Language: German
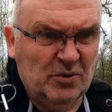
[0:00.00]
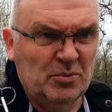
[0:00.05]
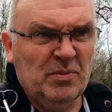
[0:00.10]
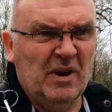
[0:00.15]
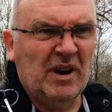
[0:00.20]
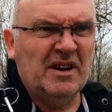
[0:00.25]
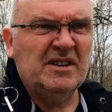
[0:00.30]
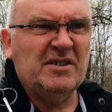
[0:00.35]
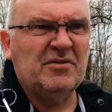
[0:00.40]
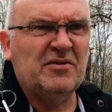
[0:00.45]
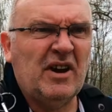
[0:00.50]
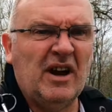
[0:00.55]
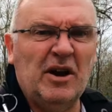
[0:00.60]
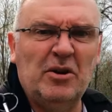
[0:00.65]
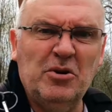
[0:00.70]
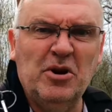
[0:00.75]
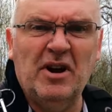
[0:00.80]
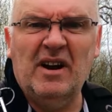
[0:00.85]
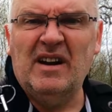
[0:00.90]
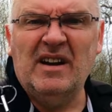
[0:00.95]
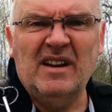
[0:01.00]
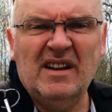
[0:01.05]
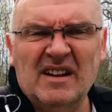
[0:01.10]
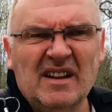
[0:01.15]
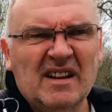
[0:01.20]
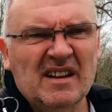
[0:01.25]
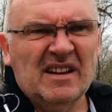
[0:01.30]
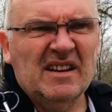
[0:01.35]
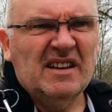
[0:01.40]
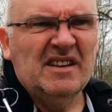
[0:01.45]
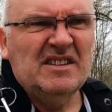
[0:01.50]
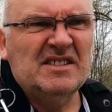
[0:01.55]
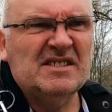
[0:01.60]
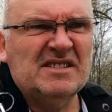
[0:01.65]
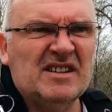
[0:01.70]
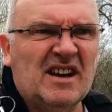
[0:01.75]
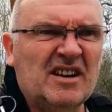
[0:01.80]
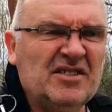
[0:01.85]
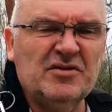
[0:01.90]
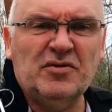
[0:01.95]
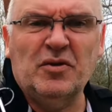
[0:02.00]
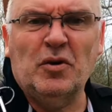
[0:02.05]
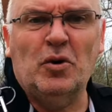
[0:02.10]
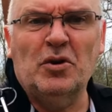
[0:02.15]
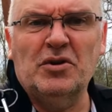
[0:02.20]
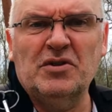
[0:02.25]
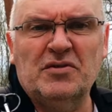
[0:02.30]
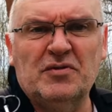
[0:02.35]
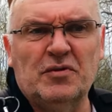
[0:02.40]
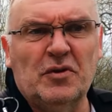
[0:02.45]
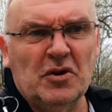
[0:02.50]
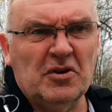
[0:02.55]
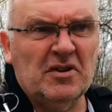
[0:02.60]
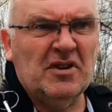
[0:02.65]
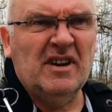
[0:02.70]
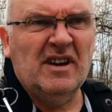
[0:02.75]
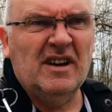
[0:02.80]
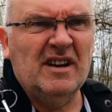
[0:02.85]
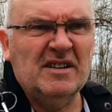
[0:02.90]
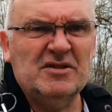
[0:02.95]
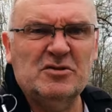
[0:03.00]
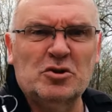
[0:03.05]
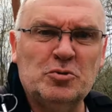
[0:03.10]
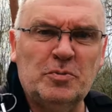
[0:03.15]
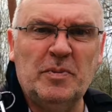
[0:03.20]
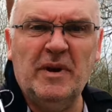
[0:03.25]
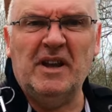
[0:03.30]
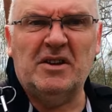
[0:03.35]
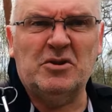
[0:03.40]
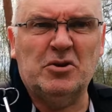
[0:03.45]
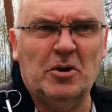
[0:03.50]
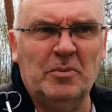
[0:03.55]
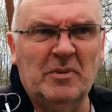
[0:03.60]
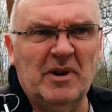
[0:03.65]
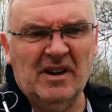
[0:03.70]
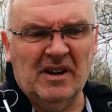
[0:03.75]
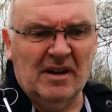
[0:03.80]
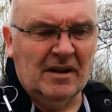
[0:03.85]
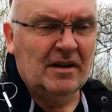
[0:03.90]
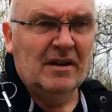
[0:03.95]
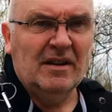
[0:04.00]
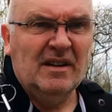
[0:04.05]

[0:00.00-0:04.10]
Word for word: Und meine Frau ist kein Freund von äh, zu spät komme.